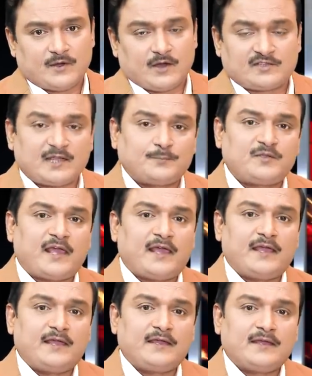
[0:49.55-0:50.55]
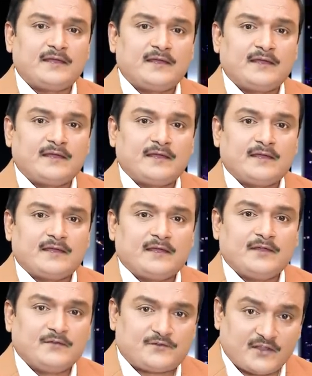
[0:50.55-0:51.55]
और सबसे
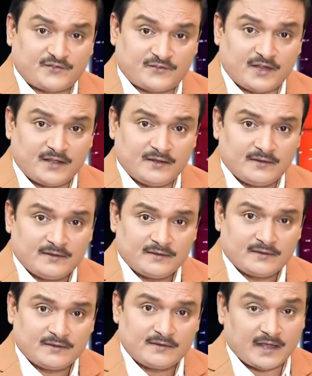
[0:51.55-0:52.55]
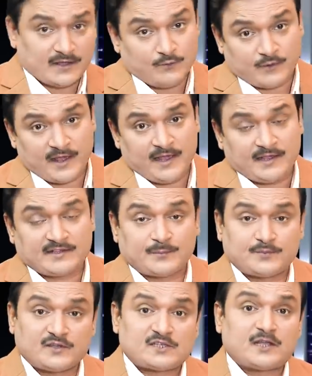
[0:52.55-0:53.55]
इंटरेस्टिंग या यूं कहें कि
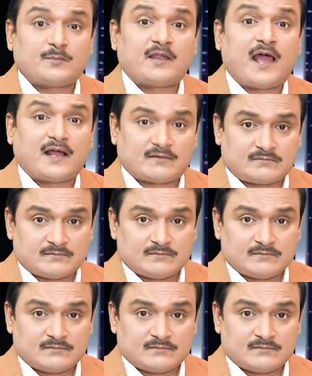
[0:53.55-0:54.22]
सबसे शर्मनाक